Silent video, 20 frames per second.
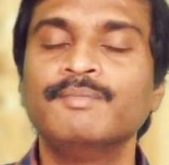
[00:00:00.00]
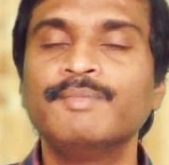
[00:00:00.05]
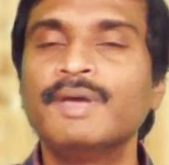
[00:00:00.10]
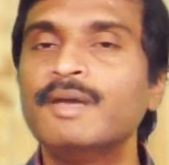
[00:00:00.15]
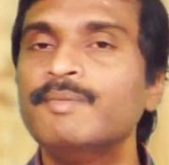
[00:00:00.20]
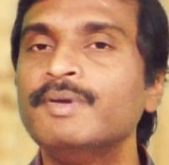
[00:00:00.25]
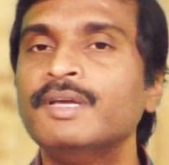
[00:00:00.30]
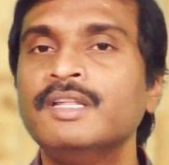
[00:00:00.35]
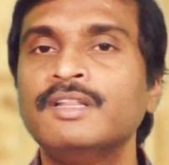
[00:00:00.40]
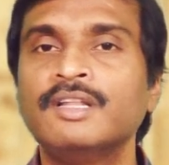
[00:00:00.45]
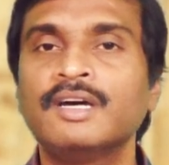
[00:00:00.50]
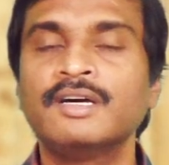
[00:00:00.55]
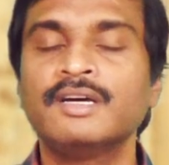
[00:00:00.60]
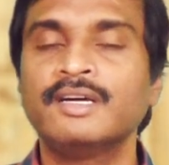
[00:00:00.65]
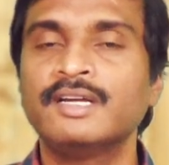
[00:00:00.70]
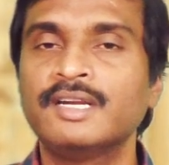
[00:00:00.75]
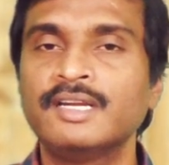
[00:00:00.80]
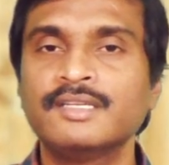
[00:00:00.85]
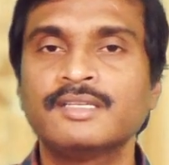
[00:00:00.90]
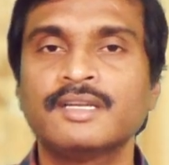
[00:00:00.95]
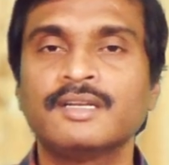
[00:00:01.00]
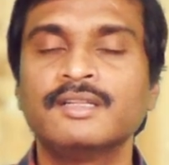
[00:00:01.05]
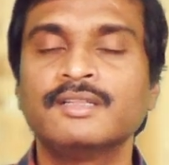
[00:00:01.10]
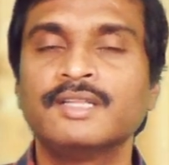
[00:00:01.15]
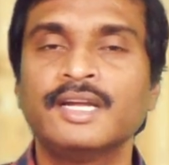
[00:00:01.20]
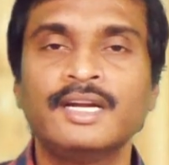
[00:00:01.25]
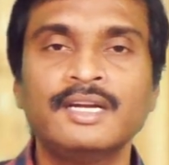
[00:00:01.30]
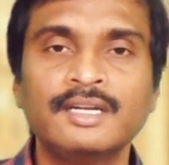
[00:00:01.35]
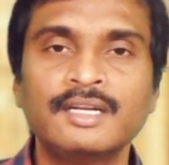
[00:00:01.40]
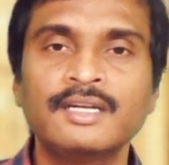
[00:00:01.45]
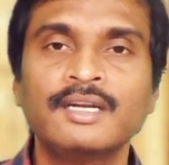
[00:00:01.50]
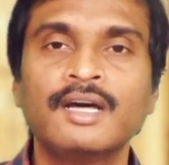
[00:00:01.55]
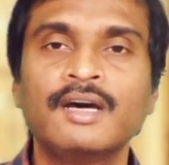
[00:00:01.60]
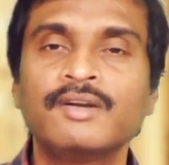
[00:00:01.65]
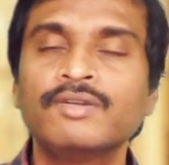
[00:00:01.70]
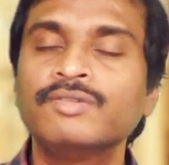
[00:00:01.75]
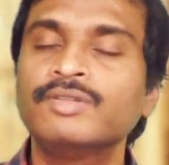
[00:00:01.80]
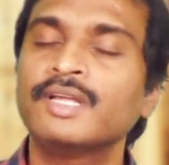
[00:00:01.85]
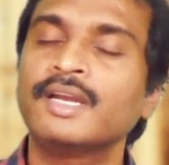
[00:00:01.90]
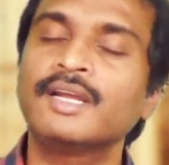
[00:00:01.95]
మేబీ ద రీజన్
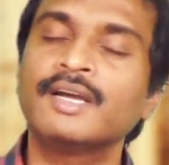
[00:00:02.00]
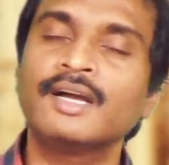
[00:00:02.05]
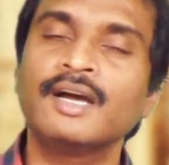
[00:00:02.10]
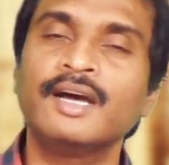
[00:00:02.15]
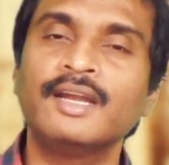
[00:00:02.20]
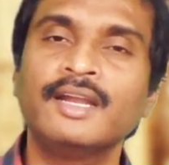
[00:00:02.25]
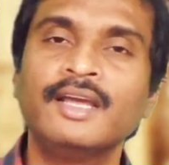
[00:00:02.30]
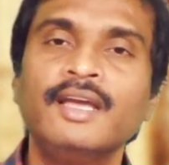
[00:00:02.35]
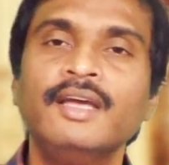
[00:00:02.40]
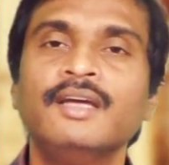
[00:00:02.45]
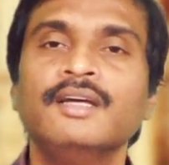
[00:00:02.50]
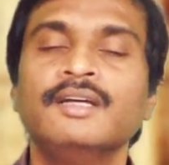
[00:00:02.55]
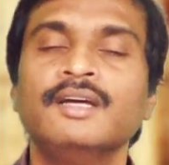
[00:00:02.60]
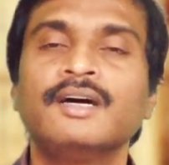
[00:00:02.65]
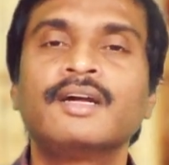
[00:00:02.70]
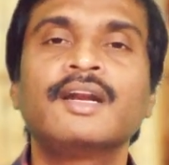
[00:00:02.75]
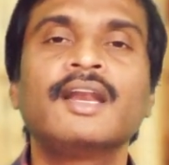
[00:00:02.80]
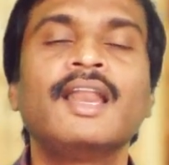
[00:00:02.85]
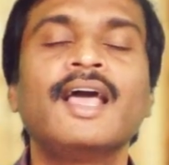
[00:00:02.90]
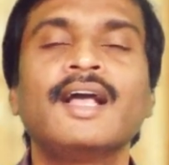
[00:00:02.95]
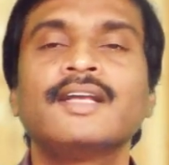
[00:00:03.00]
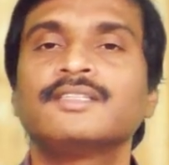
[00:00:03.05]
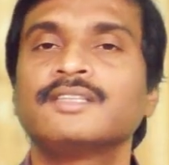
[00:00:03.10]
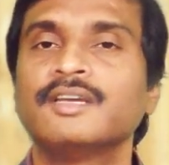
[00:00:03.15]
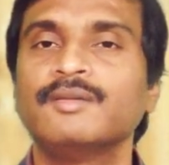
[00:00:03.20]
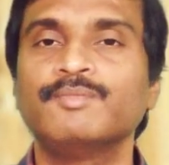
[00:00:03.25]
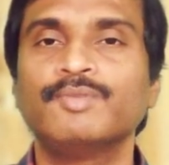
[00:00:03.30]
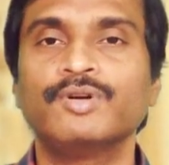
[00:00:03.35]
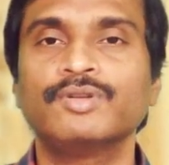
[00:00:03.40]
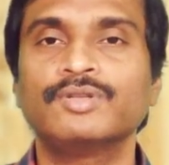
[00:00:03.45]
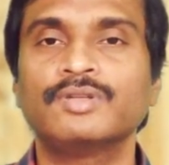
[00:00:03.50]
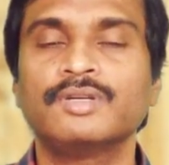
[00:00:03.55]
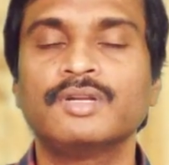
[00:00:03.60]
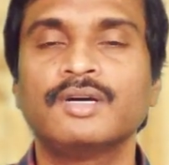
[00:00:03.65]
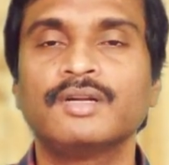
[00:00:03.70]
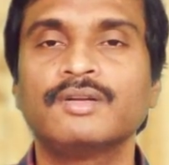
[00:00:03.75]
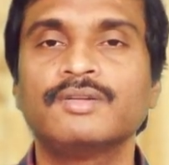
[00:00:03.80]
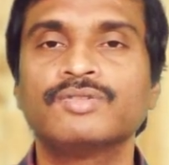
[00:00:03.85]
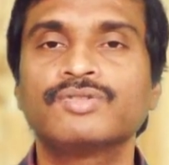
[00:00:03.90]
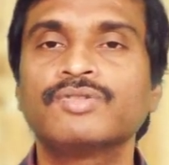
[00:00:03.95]
తింటున్నారు తినగానే రిలాక్స్
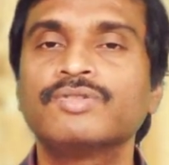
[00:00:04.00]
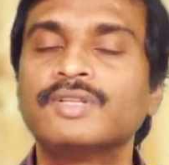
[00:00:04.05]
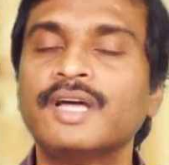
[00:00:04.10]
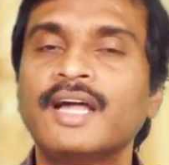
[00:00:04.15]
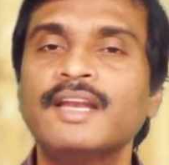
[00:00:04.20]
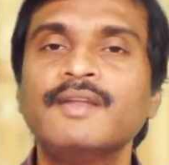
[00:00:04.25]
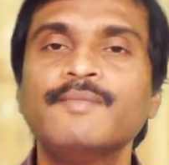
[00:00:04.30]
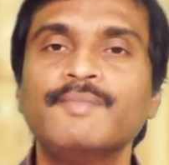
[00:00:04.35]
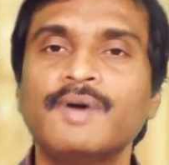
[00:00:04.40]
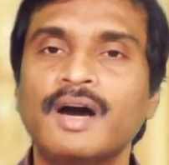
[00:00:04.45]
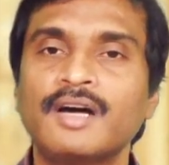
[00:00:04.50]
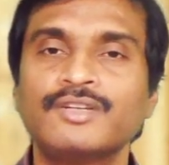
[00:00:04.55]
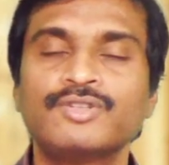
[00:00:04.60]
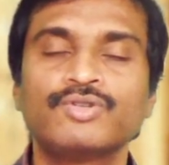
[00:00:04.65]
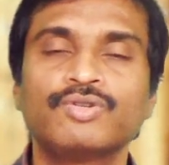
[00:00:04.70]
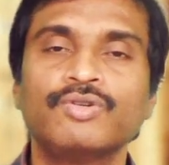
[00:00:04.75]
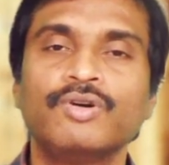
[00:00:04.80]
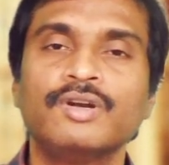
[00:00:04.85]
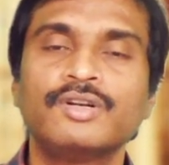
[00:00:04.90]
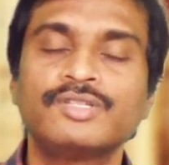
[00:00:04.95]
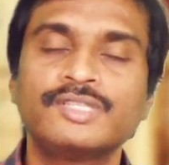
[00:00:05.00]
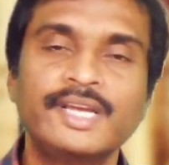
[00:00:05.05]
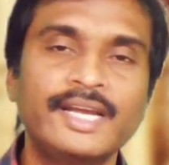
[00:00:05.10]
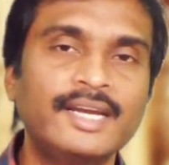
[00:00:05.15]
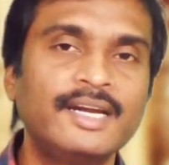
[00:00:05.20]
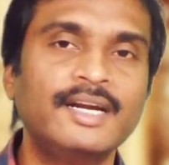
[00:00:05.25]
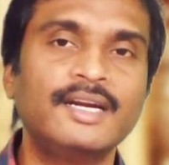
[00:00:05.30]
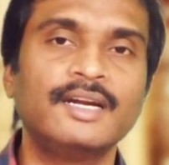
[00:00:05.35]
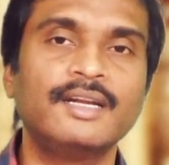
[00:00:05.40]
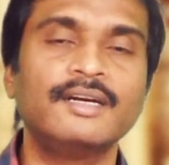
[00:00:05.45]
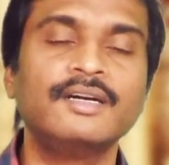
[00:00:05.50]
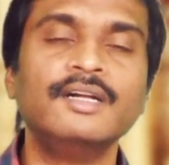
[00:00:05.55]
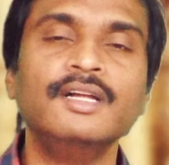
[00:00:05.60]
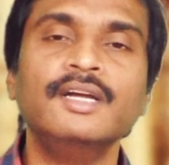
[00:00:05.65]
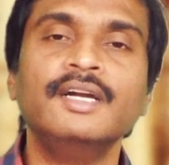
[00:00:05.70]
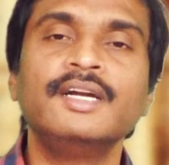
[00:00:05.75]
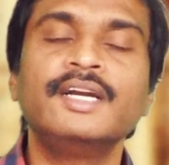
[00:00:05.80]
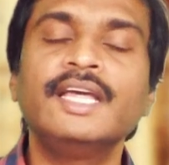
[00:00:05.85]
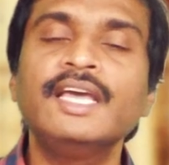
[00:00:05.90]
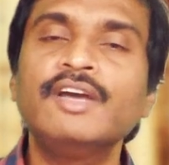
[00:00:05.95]
అయిపోతున్నారు సో దాన్ని మార్చుకోవాలి సెకండ్
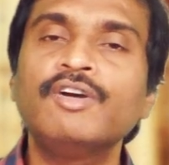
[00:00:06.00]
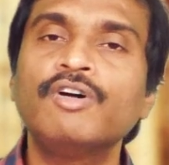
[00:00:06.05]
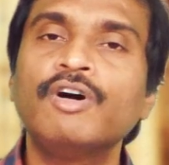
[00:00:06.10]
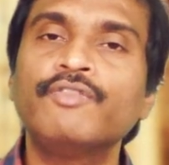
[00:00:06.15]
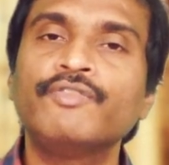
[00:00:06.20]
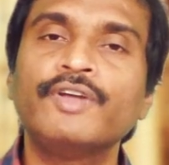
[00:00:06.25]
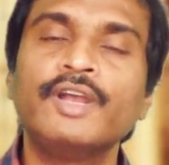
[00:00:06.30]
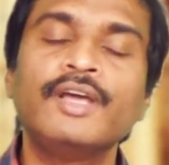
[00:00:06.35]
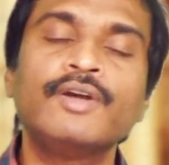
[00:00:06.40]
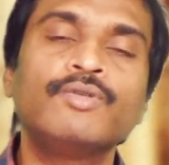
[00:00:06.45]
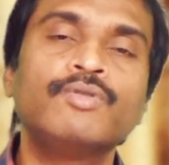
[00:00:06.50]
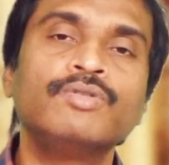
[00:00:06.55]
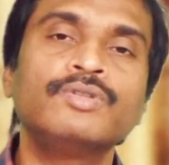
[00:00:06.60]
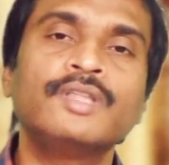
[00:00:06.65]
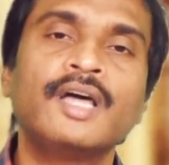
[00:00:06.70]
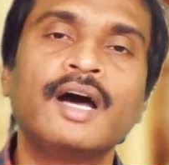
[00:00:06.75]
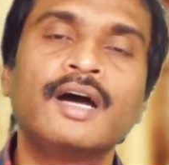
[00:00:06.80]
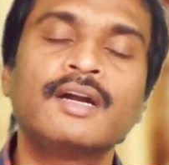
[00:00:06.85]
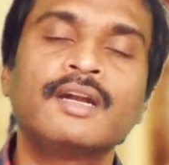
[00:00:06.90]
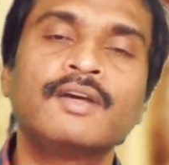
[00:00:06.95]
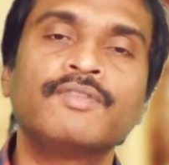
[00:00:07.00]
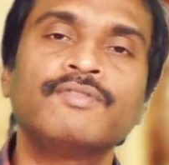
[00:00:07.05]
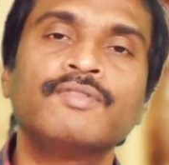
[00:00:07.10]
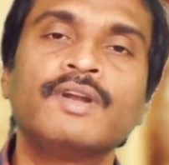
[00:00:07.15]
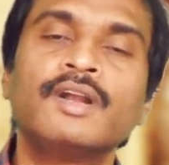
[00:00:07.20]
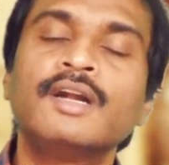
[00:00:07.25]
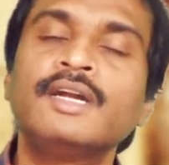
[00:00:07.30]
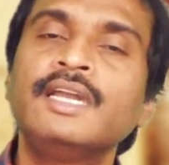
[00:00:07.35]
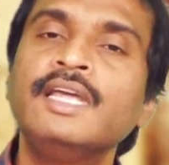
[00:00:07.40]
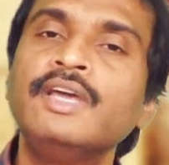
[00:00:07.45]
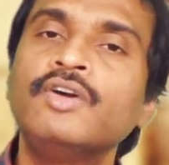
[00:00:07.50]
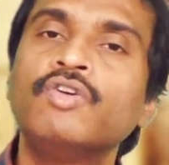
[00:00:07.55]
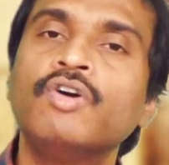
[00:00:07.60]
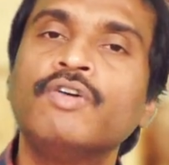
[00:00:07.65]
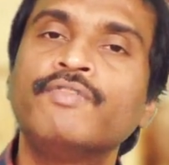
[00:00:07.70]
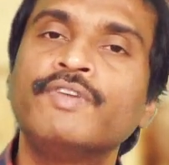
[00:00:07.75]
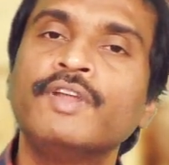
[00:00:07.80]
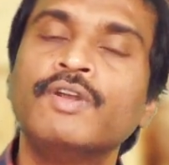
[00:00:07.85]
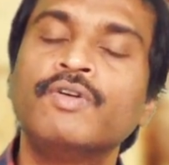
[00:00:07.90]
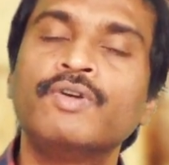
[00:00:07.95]
టీ కాఫీలు ఎక్కువ తాగటం వల్ల టీ
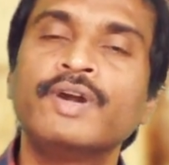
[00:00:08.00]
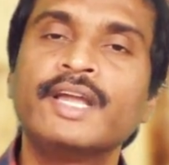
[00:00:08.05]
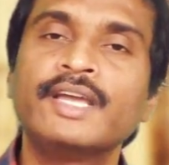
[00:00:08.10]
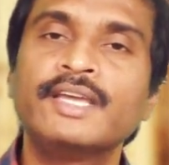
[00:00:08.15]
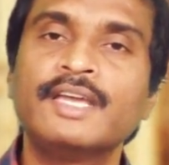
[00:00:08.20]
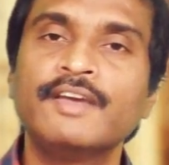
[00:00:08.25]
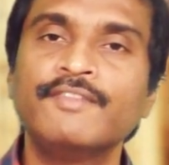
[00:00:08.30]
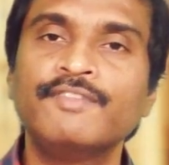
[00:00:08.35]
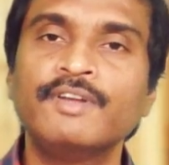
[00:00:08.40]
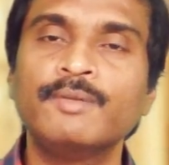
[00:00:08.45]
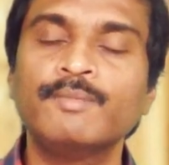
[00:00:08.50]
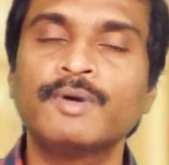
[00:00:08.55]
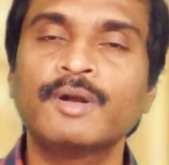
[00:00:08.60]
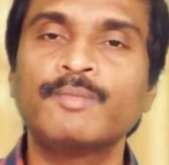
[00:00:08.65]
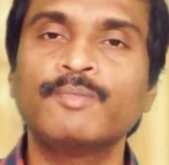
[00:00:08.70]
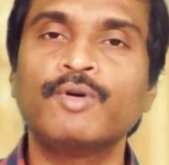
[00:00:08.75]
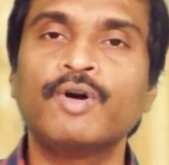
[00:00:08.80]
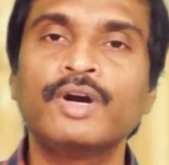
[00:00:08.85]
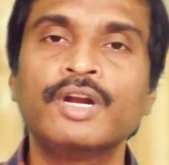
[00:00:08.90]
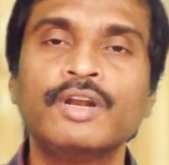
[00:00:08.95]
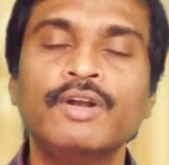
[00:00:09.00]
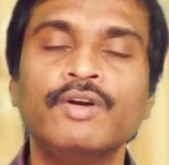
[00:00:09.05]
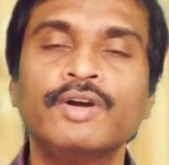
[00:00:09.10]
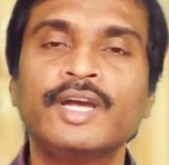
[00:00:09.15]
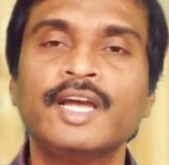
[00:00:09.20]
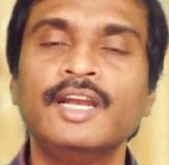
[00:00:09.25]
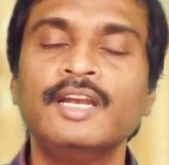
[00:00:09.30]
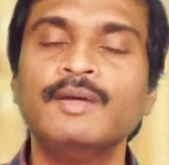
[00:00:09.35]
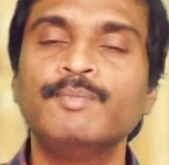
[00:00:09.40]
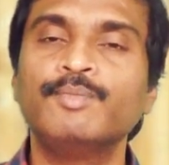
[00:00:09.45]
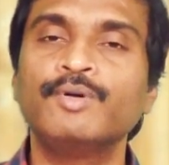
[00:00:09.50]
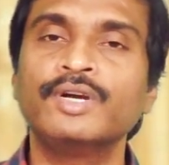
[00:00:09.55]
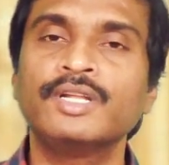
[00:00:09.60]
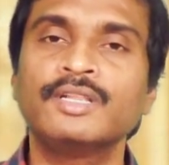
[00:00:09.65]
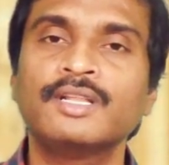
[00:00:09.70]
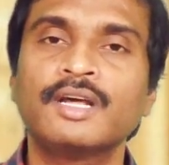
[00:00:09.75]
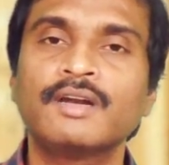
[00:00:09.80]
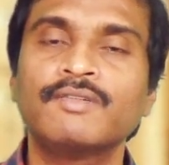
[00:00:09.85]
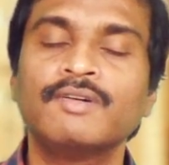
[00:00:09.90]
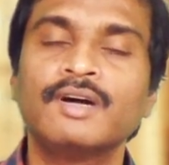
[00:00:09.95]
కాఫీలో ఉండే కెఫిన్ మన బాడీలోకి
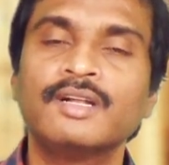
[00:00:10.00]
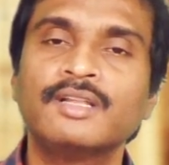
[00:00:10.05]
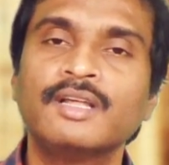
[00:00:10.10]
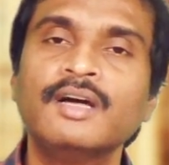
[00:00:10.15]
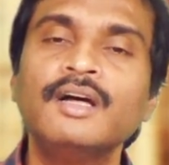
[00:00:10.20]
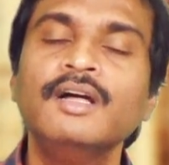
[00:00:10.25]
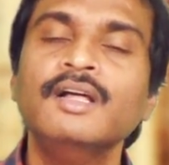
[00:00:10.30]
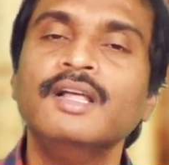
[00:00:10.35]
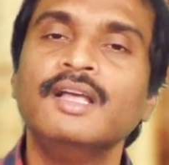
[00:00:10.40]
వెళ్ళిపోయిన తర్వాత